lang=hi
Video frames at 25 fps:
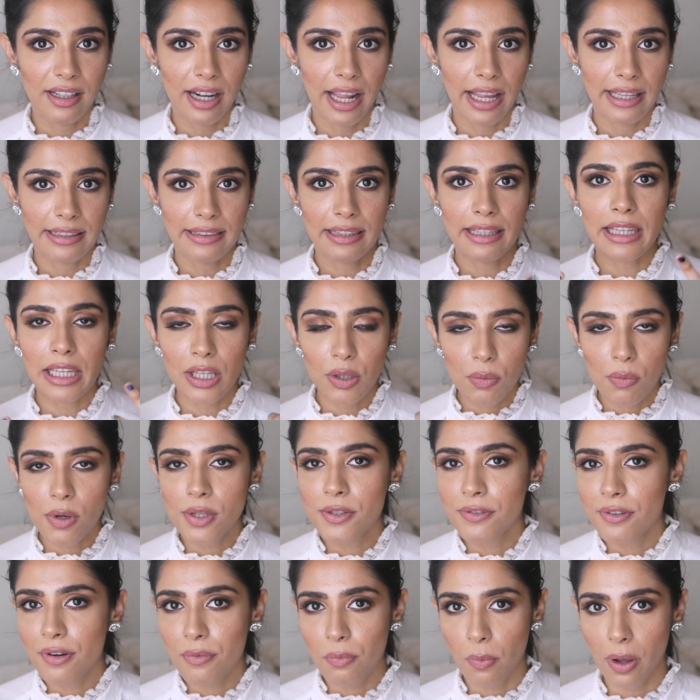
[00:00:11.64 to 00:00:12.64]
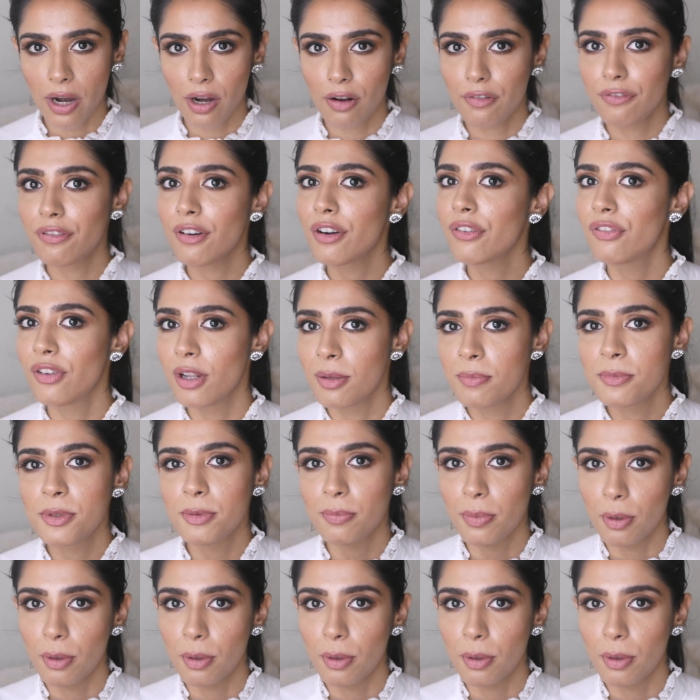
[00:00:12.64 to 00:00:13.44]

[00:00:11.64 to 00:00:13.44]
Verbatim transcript: कर आई थी इट वॉज फॉर वन ऑफ हर फिल्म